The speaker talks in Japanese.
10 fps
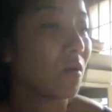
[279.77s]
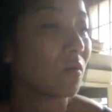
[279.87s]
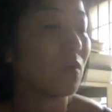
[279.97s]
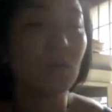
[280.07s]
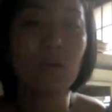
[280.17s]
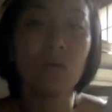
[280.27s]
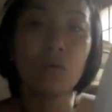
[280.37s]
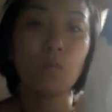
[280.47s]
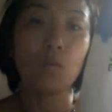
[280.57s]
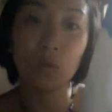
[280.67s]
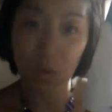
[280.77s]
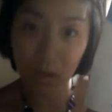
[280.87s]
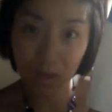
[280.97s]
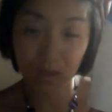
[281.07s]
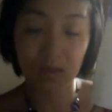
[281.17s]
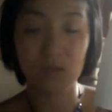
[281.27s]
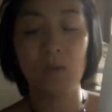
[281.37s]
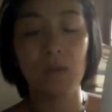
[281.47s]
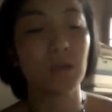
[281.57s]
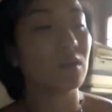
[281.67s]
綱領をもとに
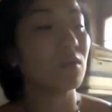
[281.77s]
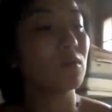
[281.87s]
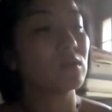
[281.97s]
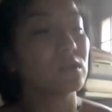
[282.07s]
全ての思